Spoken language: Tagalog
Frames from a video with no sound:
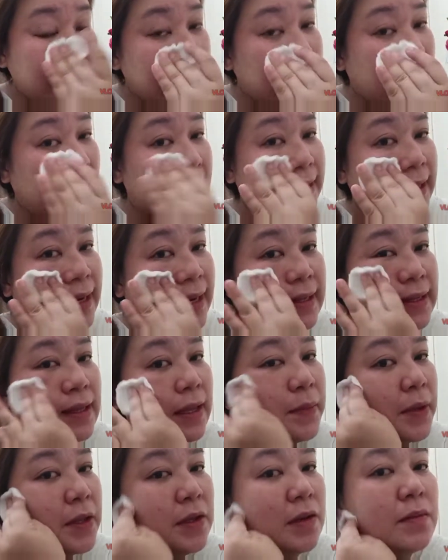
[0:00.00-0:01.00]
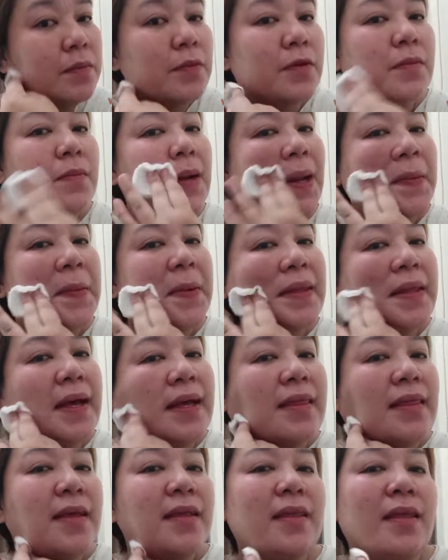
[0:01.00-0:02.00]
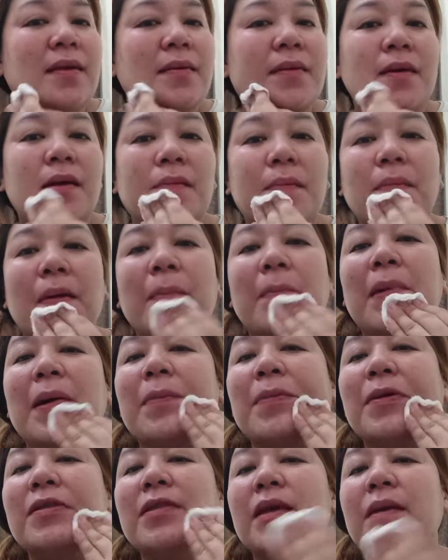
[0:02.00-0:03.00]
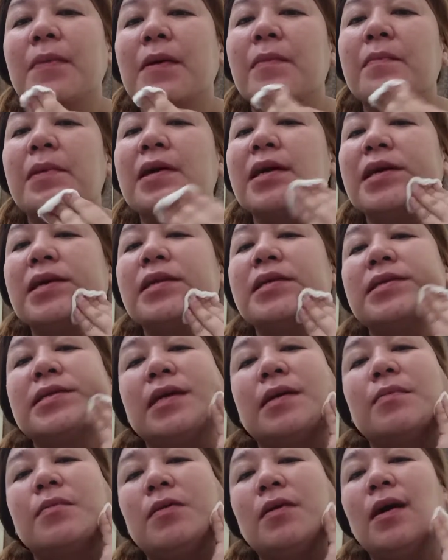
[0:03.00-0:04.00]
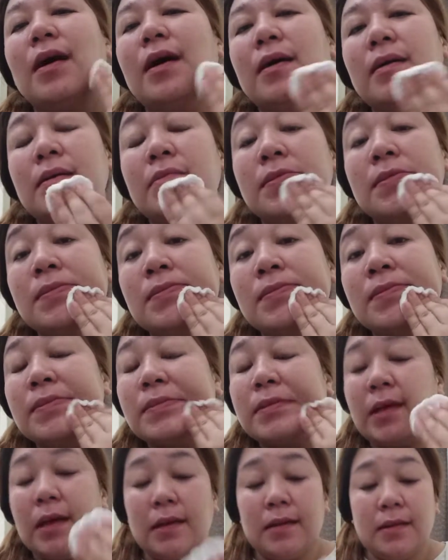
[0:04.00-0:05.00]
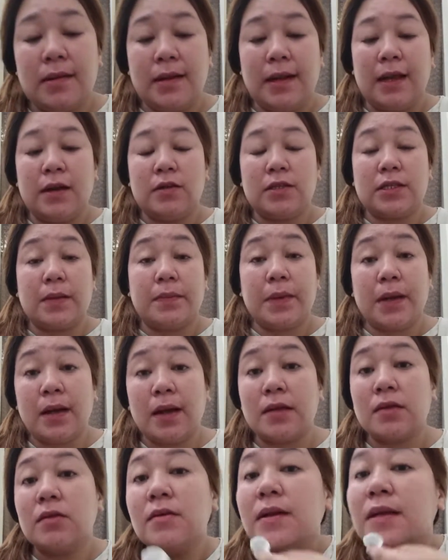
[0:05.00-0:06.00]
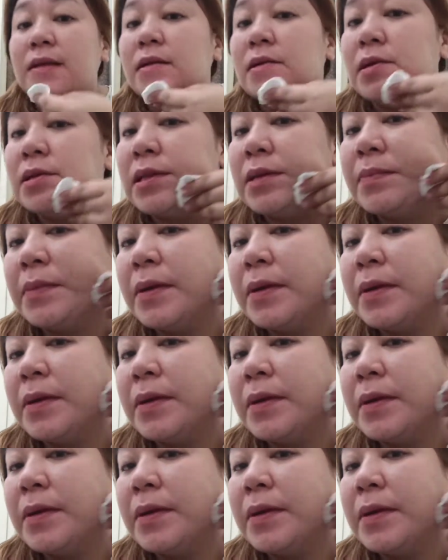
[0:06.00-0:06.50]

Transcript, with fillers: Sa atin lang naman yung problema natin, eh, pampaputi, pampakinis ng mukha. Yan. Lalo sa mga katulad ko na